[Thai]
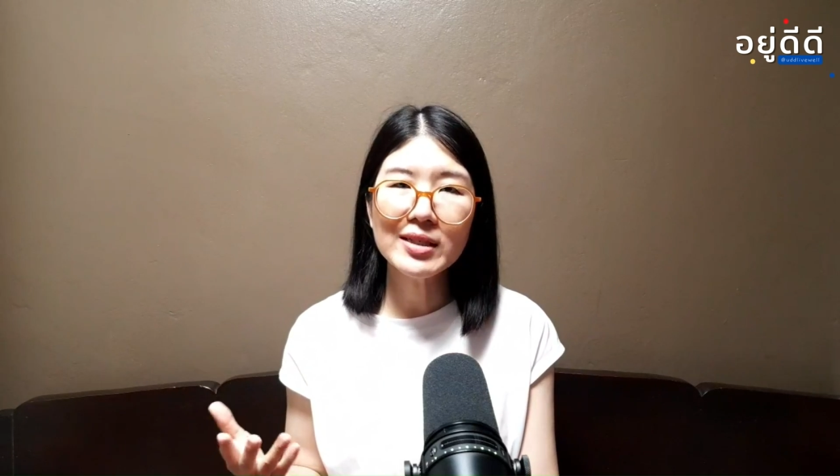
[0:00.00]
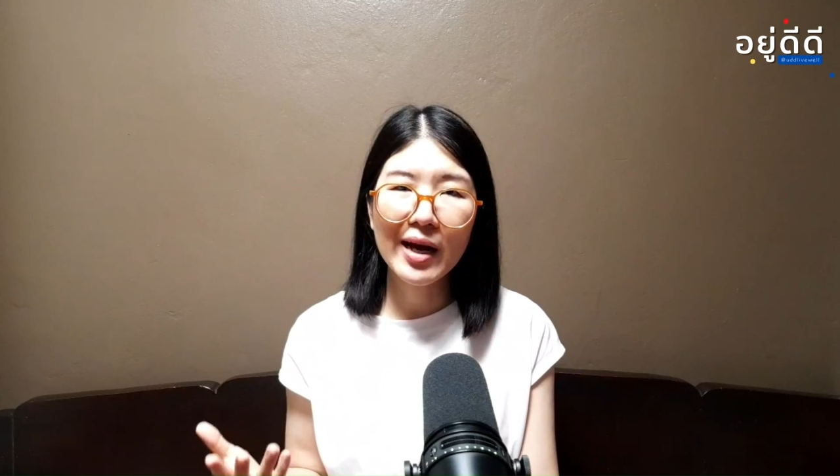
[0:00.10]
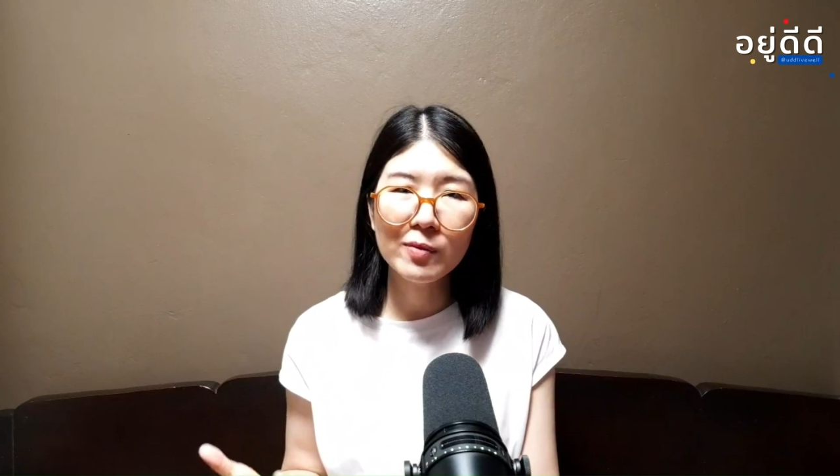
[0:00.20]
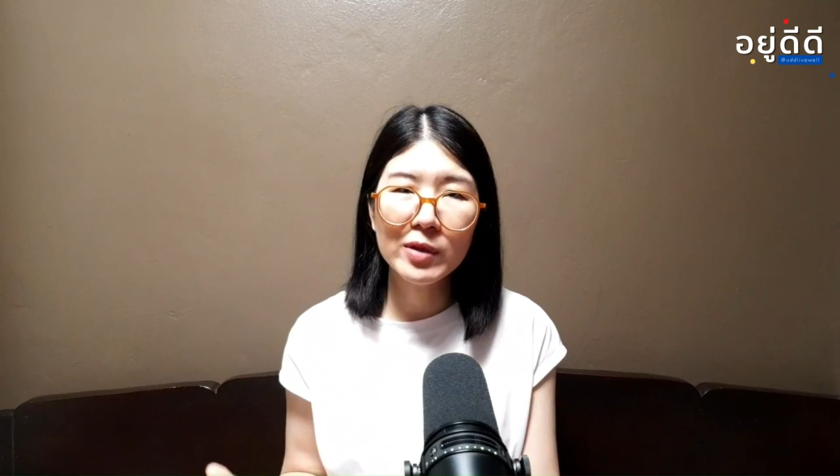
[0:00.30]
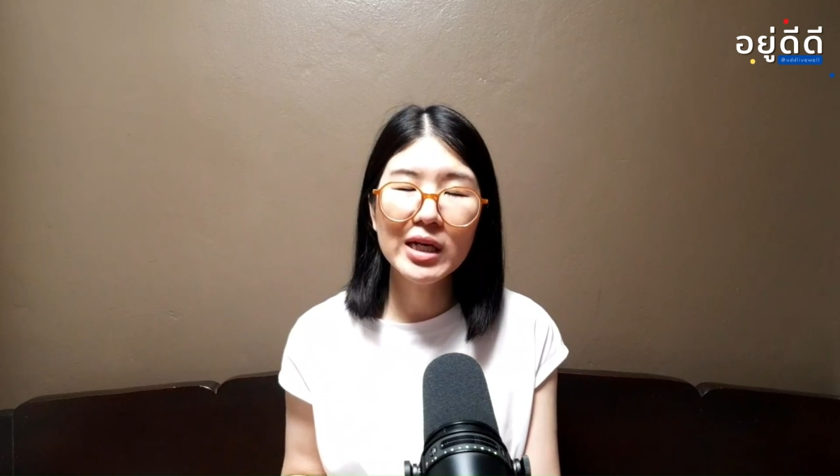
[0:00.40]

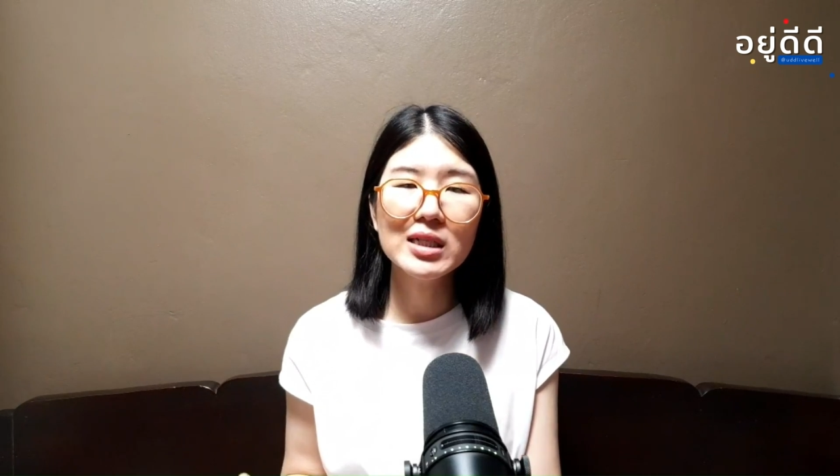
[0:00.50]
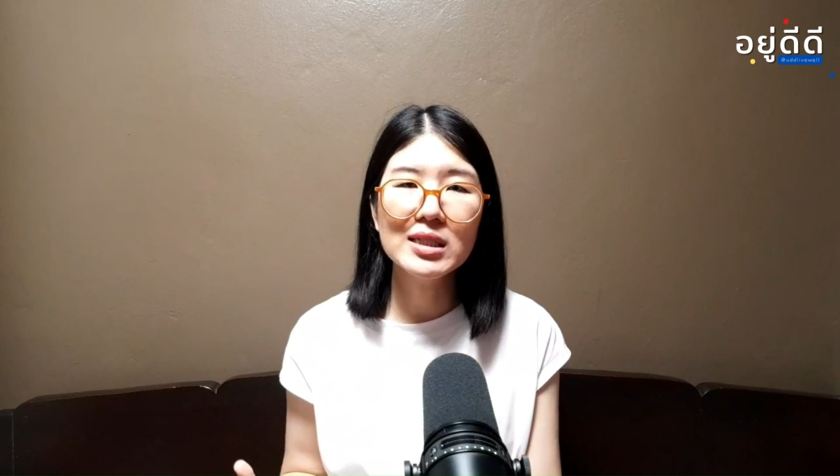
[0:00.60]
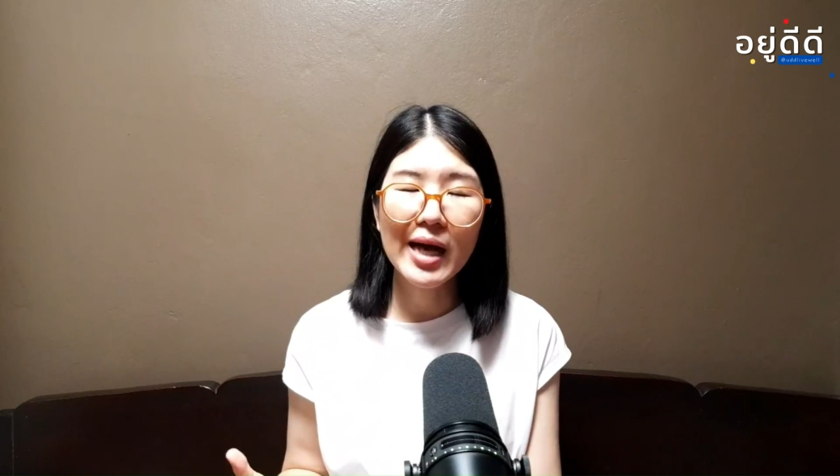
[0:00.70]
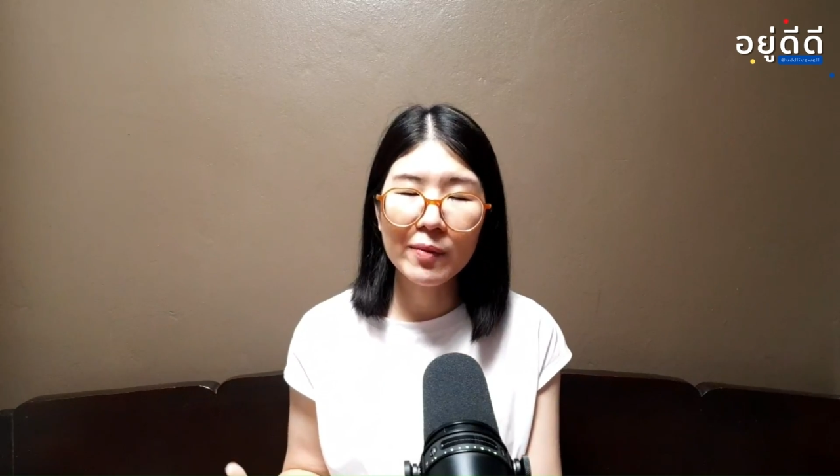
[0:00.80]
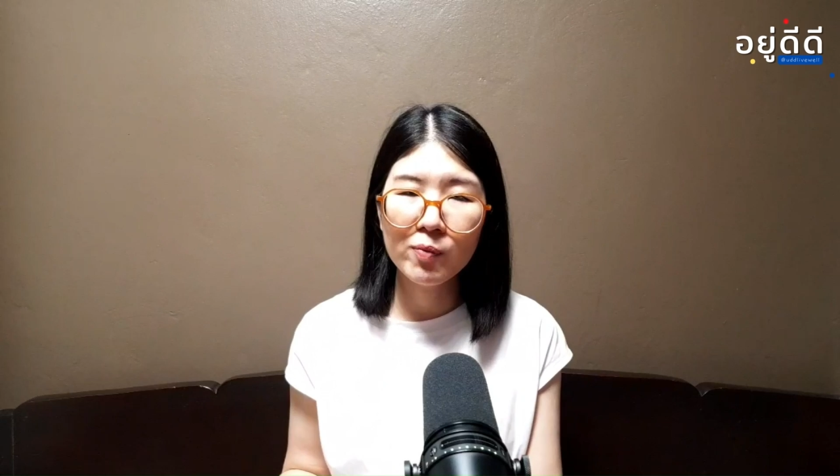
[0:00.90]
สามเดือนหรือ
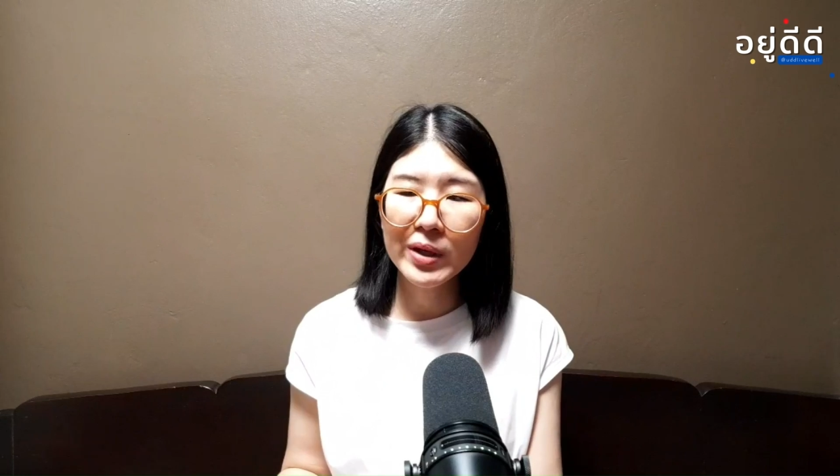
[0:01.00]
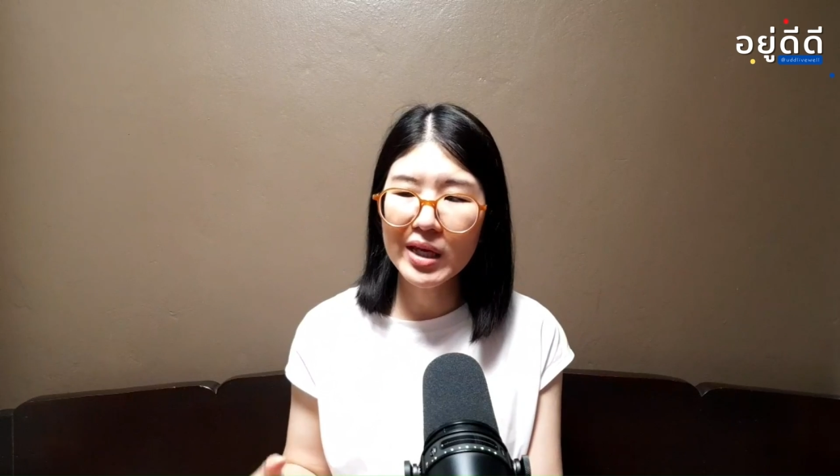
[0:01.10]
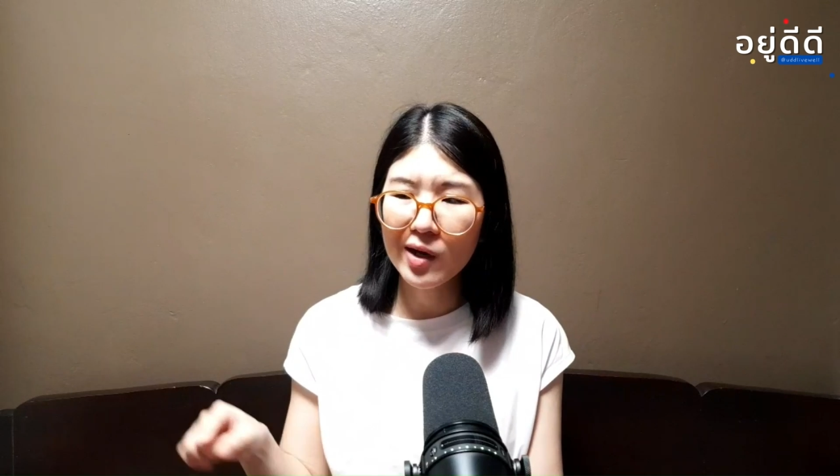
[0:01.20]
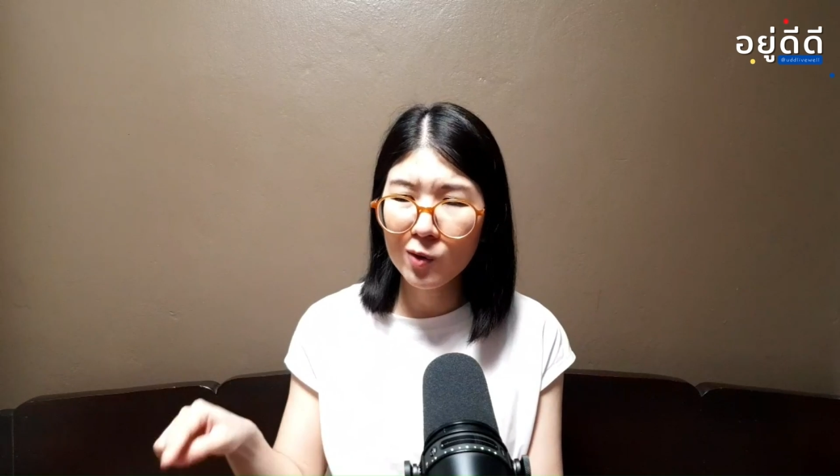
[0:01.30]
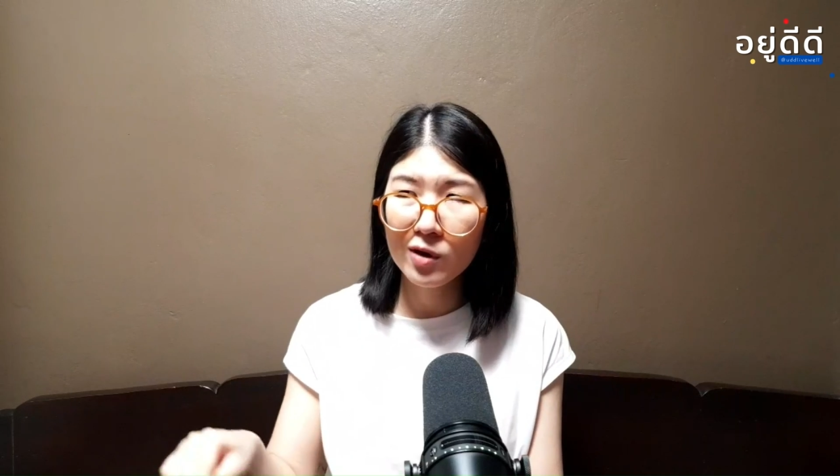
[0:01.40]
สามปี
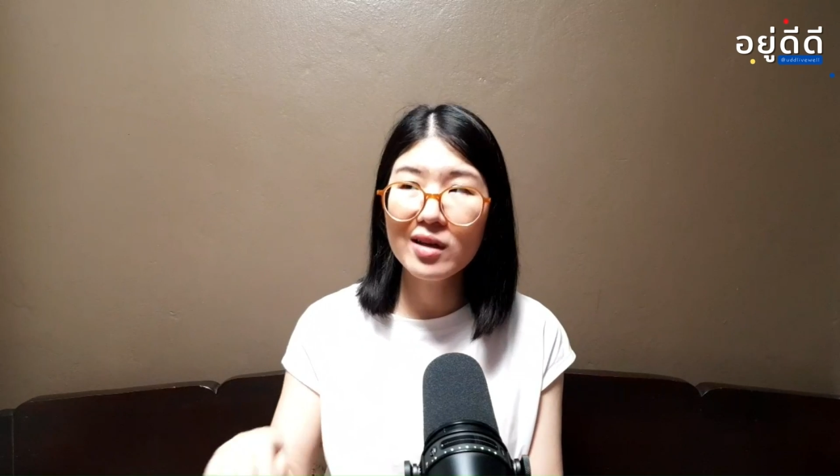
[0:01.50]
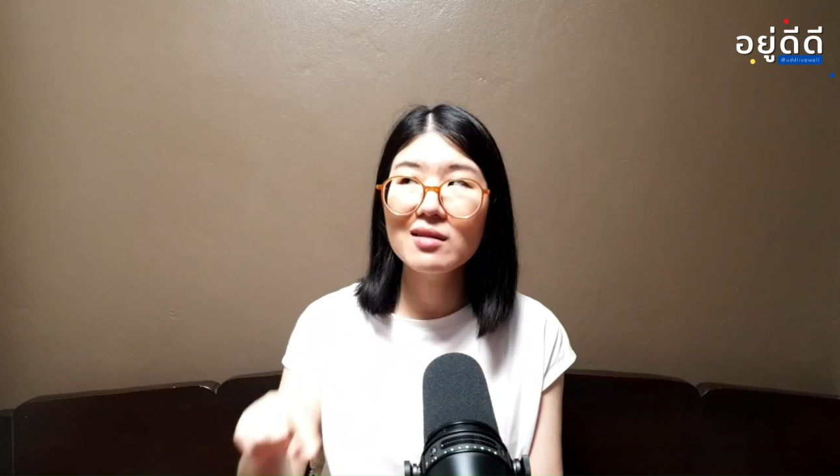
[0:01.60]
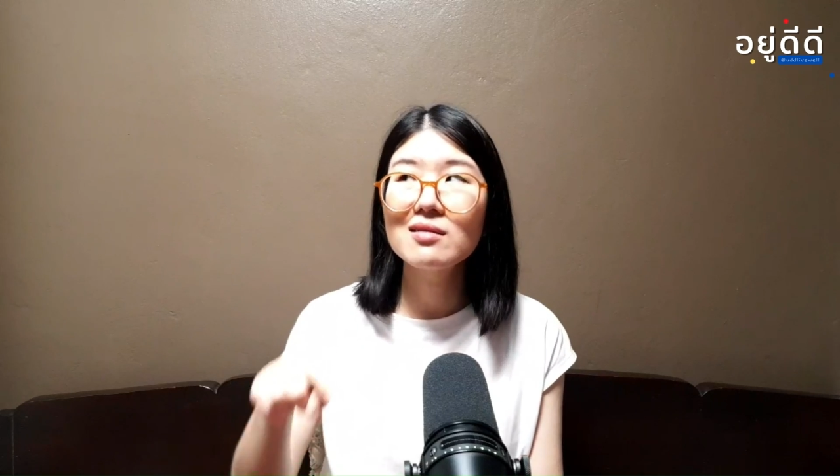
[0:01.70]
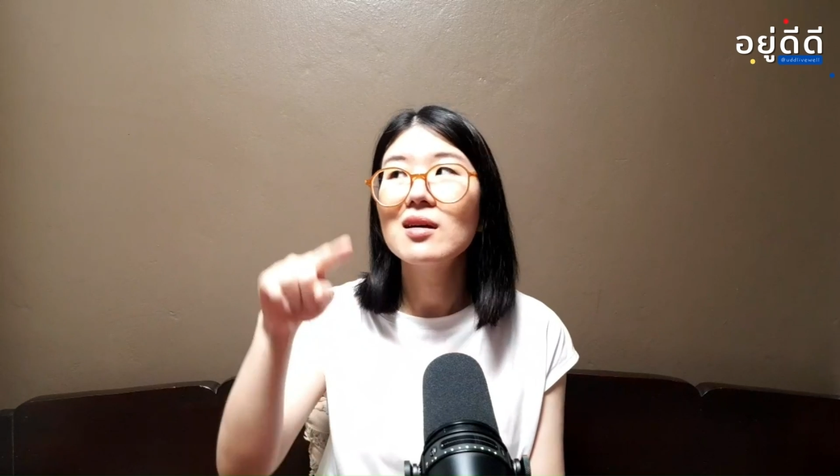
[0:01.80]
เราก็ยัง